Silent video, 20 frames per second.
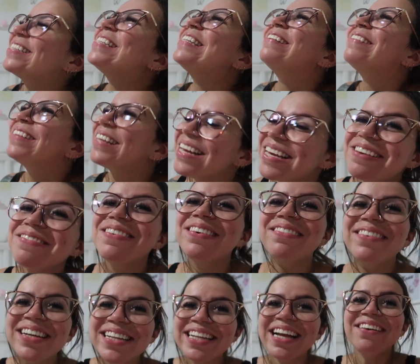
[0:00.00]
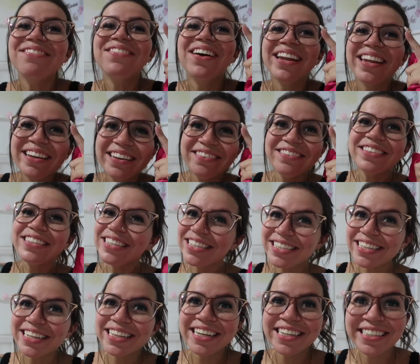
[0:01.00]
vocês vão ter que me aguentar falando
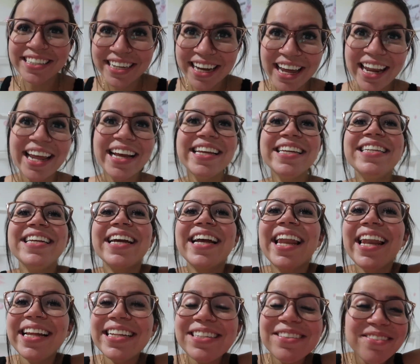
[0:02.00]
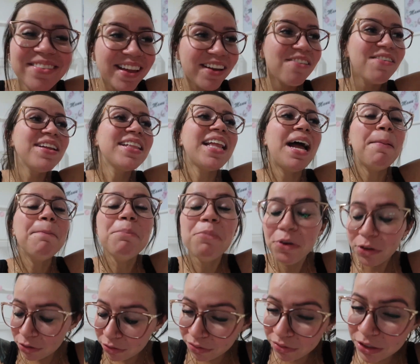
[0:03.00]
disso até chegar lá. E chegar lá vocês vão ter que aguentar
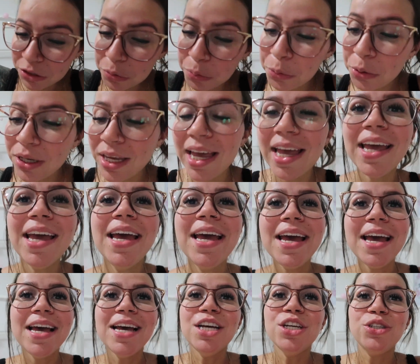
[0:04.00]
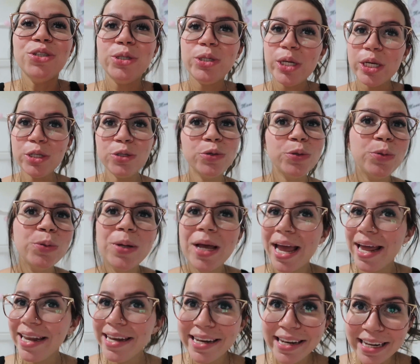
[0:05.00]
muito vídeo, porque... Gente, o
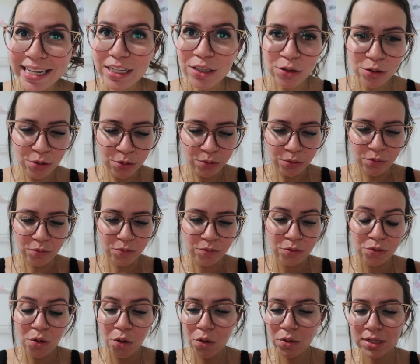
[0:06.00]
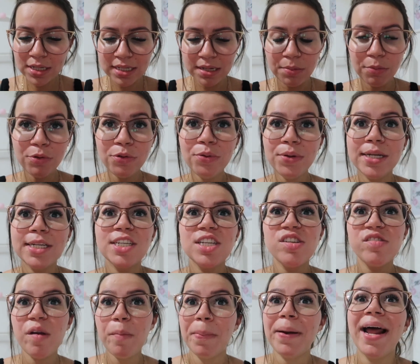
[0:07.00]
lugar é lindo. Nossa, muito lindo. A
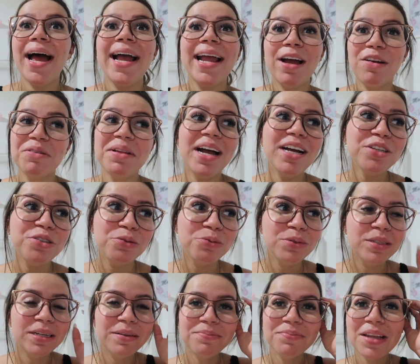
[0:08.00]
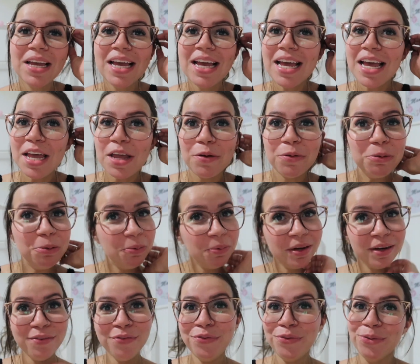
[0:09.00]
gente vai pra Raial da Ajuda. Eu
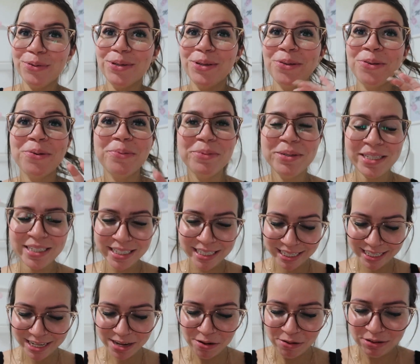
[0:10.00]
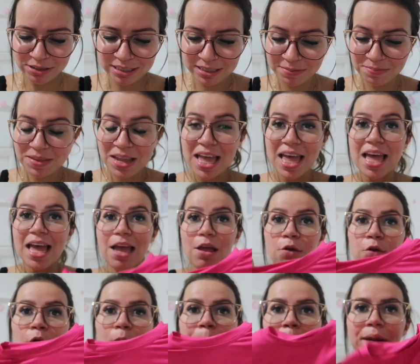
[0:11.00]
nunca fui, eu tô muito ansiosa.
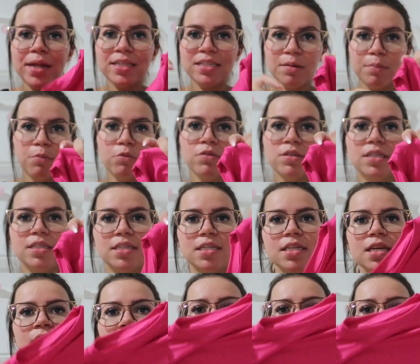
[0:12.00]
Eu comprei essa blusinha